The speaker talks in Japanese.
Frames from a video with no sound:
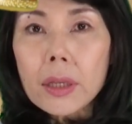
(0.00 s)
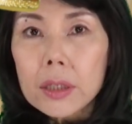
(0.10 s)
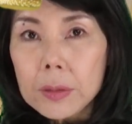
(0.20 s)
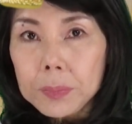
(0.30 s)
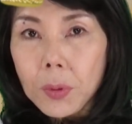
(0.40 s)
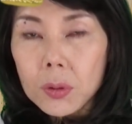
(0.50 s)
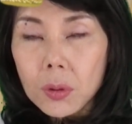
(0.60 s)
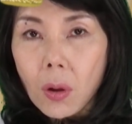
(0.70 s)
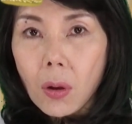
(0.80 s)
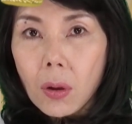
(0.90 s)
日
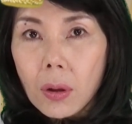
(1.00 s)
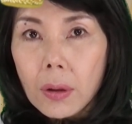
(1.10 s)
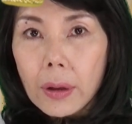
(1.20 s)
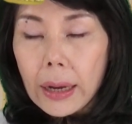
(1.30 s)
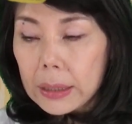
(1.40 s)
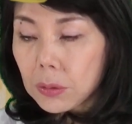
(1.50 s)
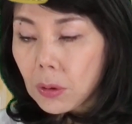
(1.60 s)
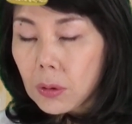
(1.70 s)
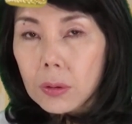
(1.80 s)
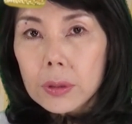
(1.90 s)
本のあ
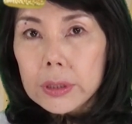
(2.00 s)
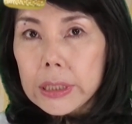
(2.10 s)
の